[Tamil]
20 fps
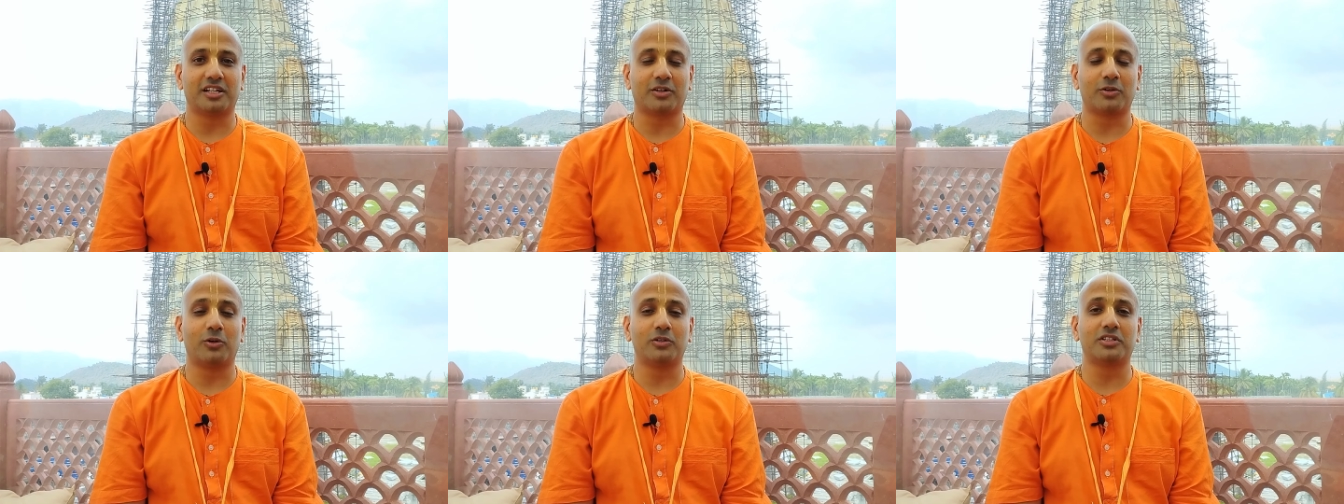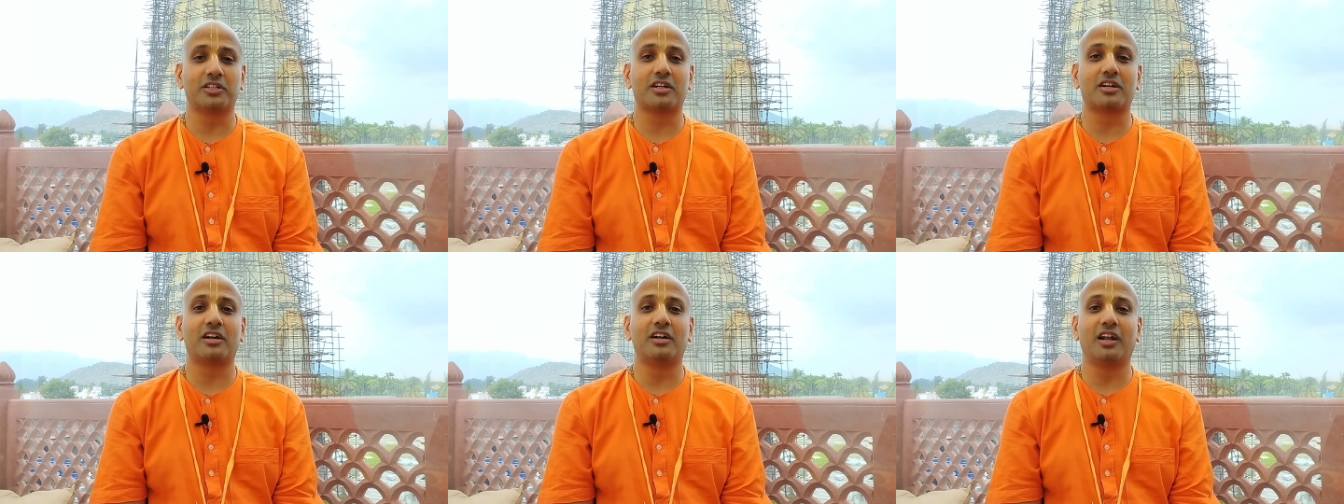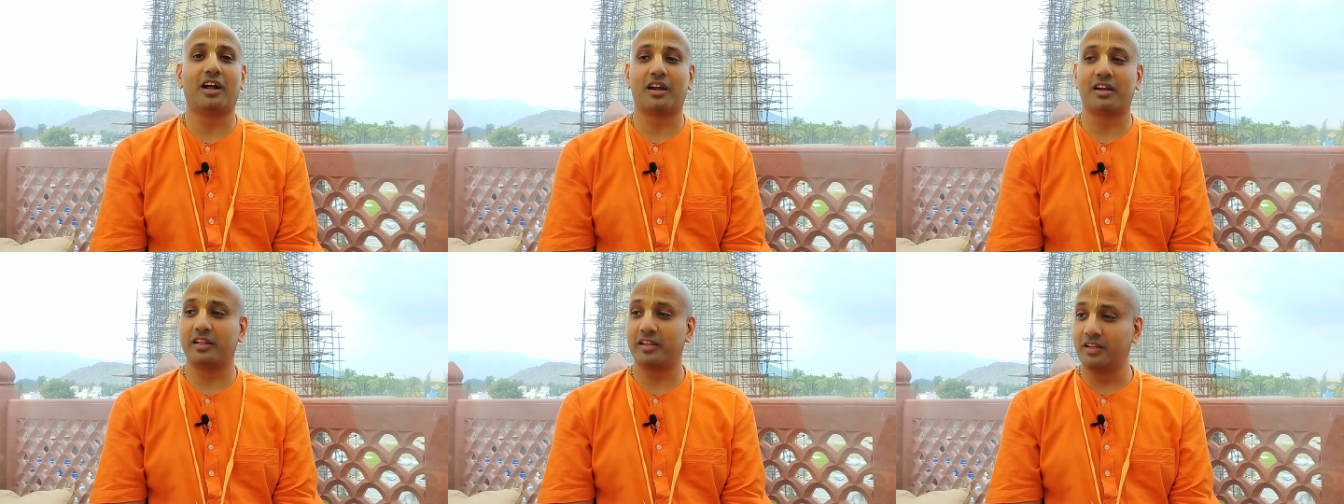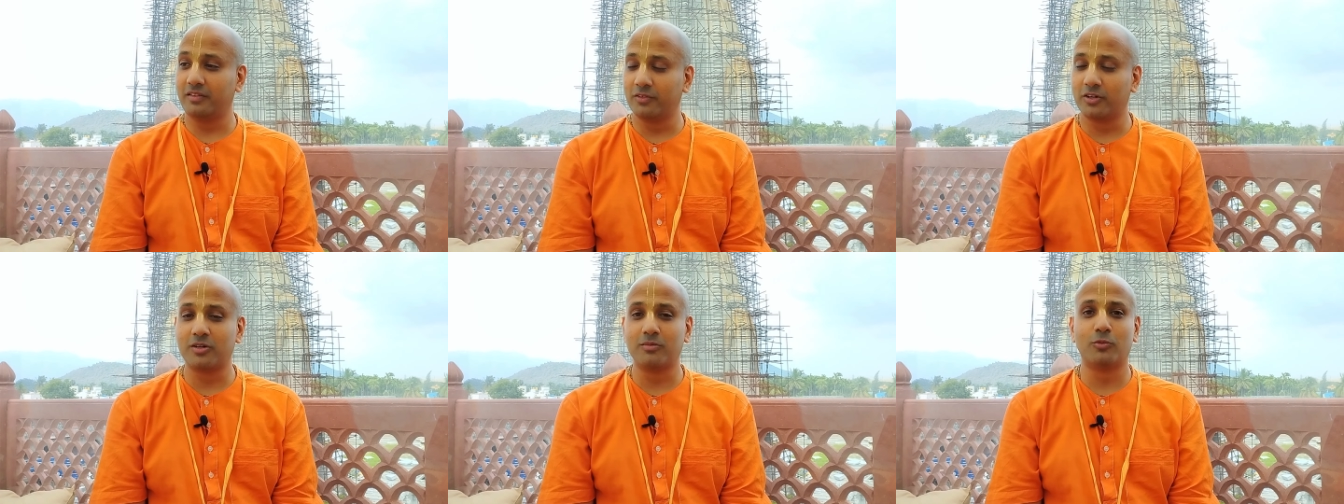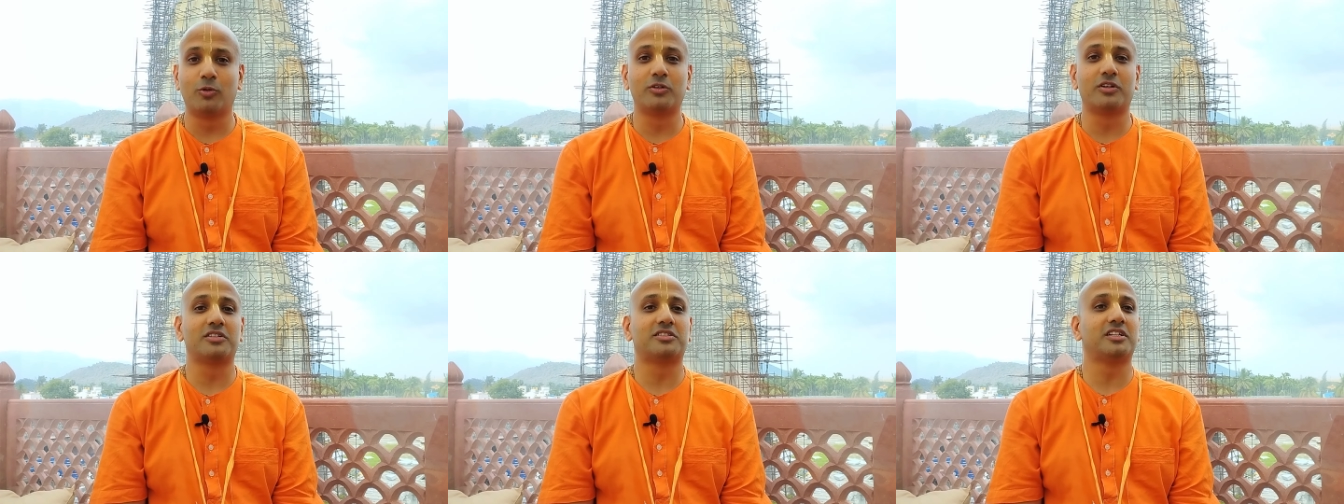சகோதரர்கள்
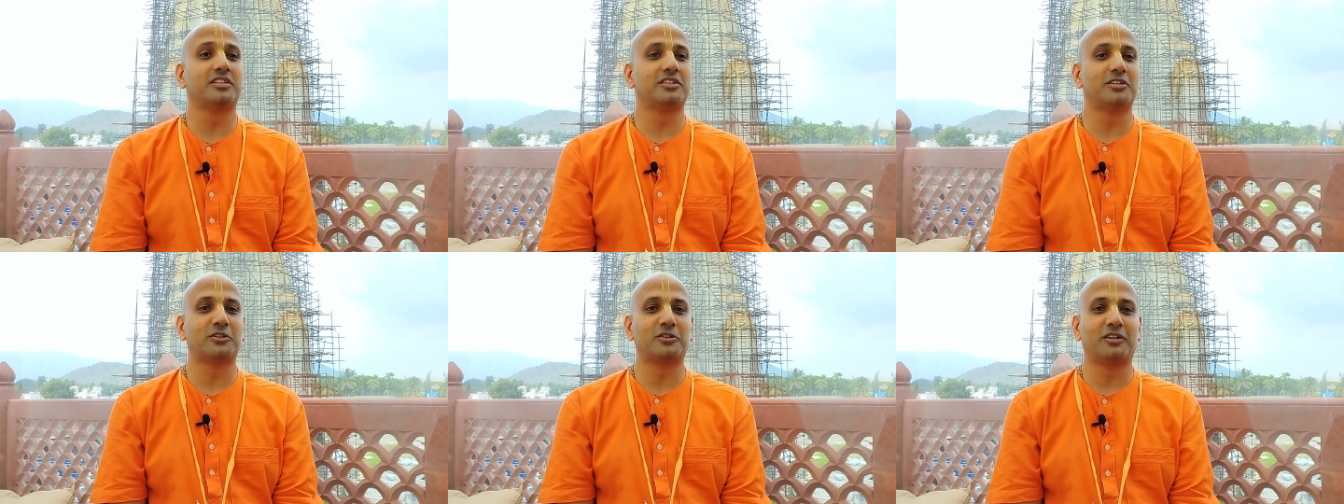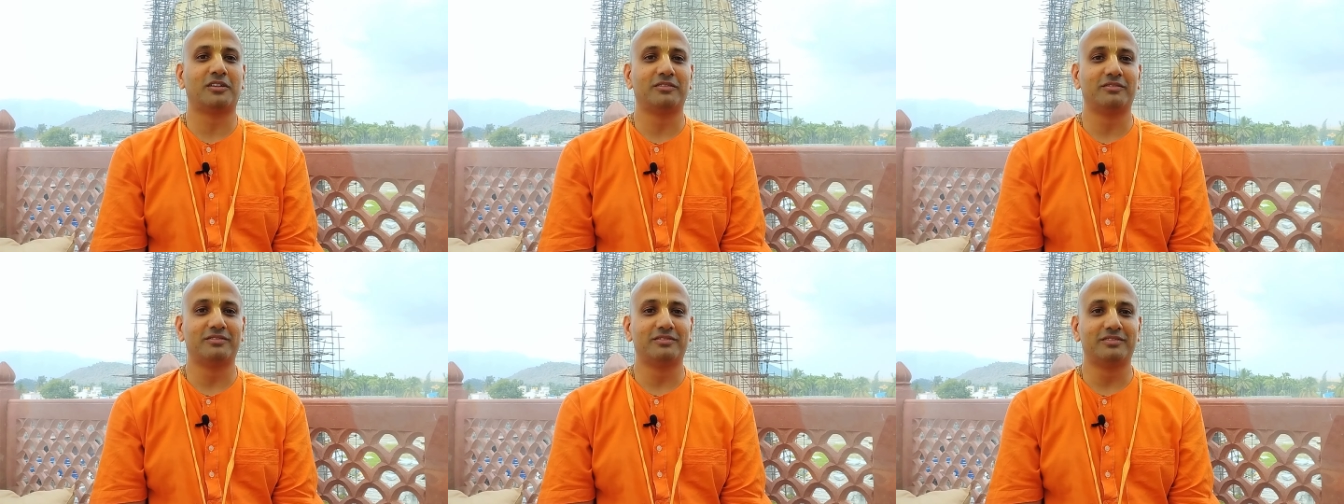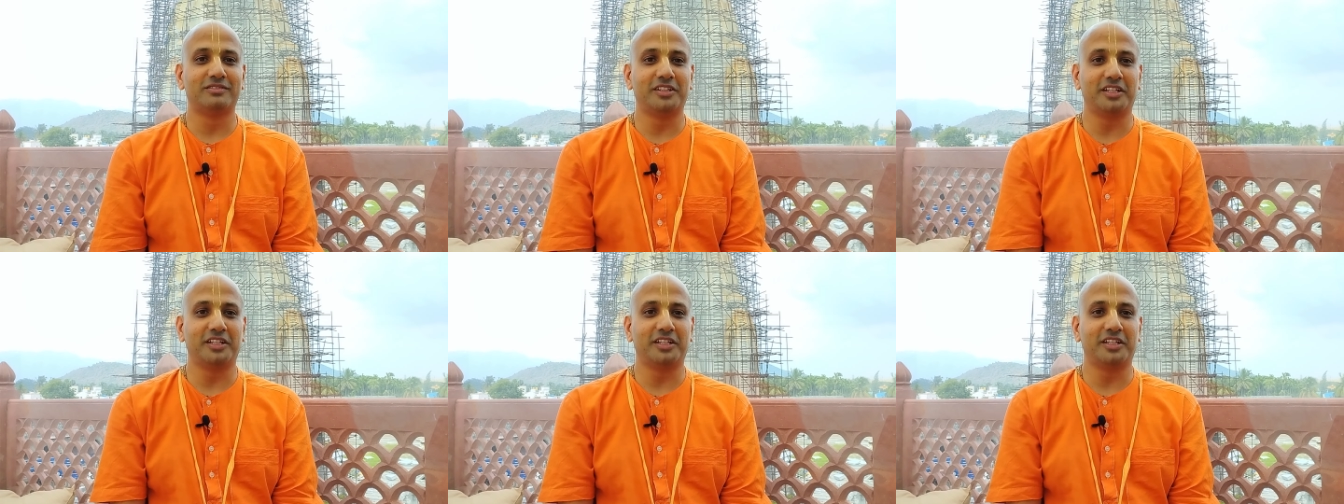அனைவரும் ஒன்று சேர்ந்திருக்கோம்